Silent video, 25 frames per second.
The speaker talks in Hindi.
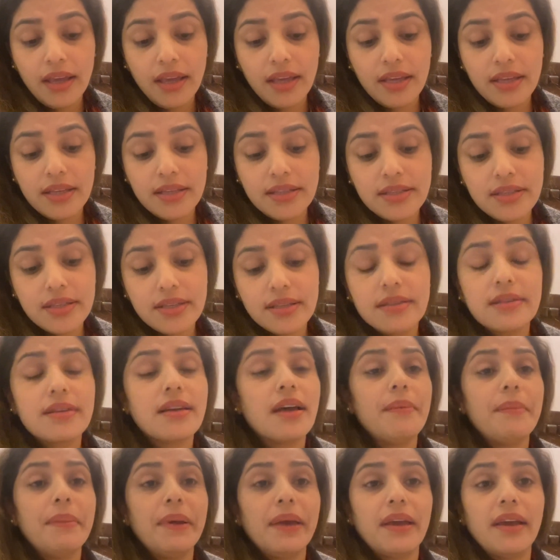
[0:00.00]
इस चीज़
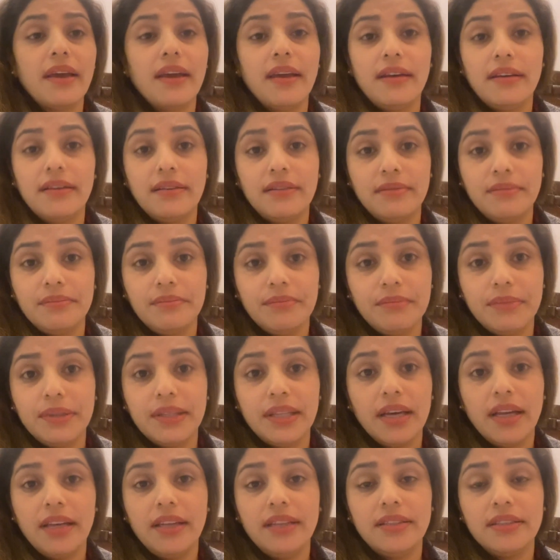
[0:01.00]
का मैं खैर
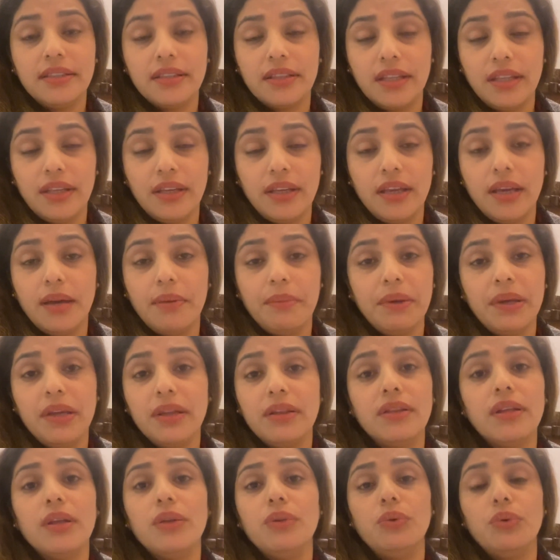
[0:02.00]
बता नहीं सकती कि हमें
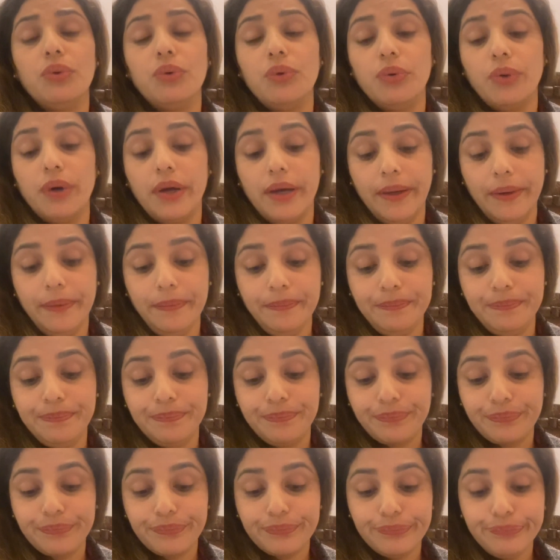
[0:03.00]
कितना दुख हुआ है
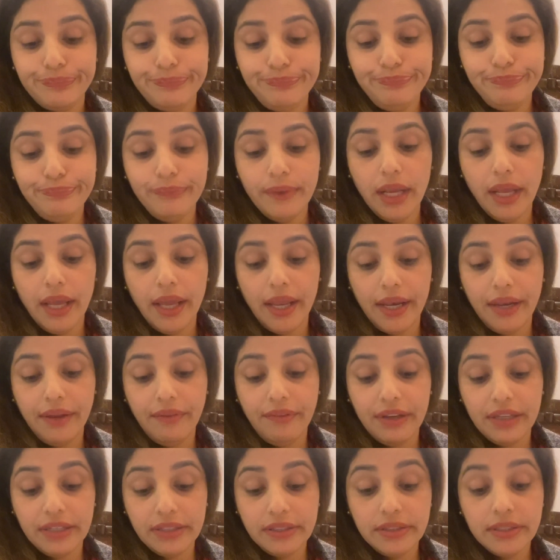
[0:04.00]

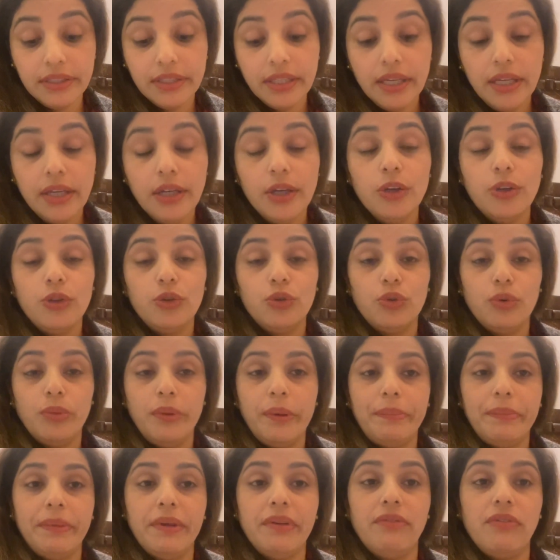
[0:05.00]
एनीवेज तो
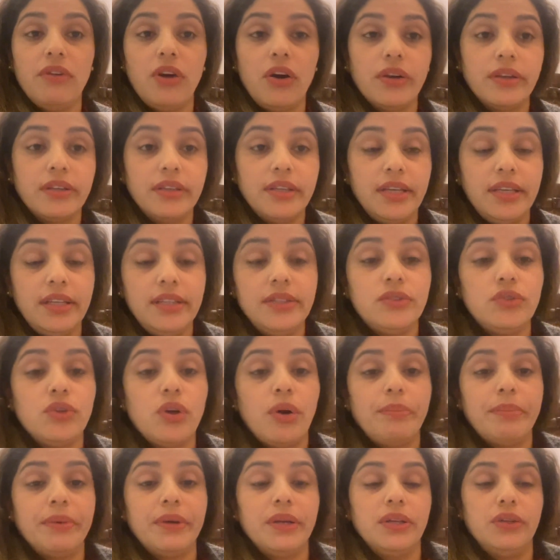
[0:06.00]
मैं अपना व्लॉग यहीं
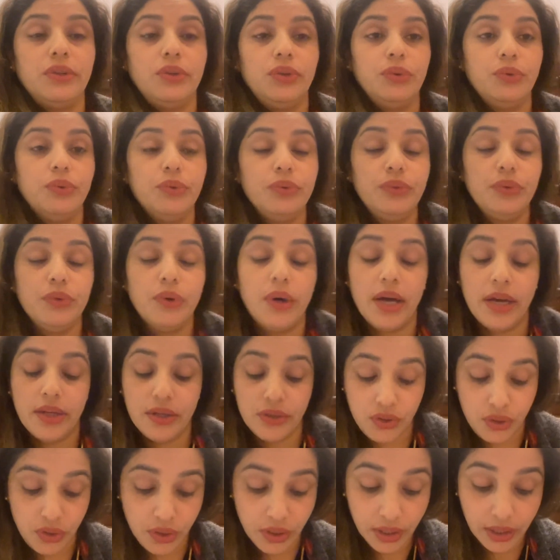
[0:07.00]
स्टॉप करती हूँ तो
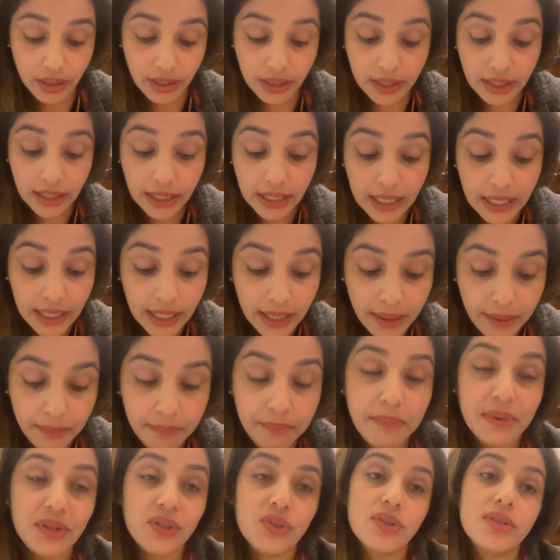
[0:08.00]
आज
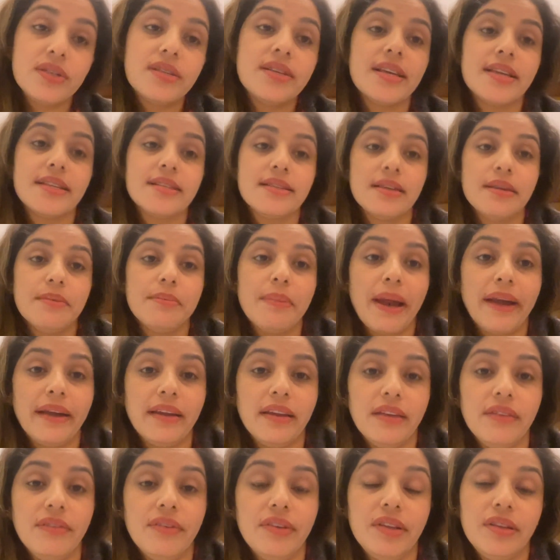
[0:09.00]
मैं जस्ट ऐसे ही
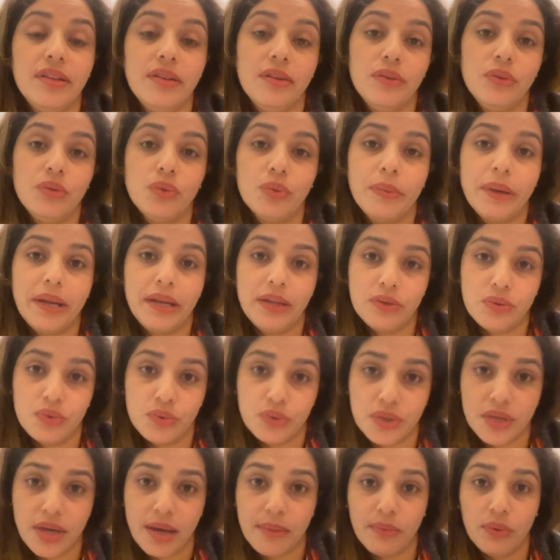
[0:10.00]
बैठी हुई थी तो मैंने
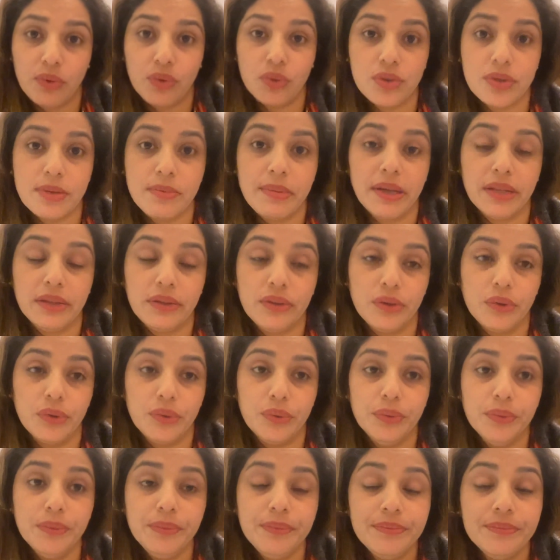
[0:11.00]
सोचा आप लोगों से बात
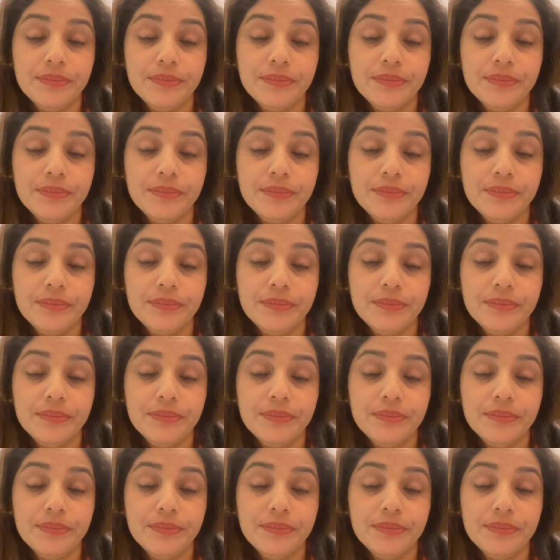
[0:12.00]
करूं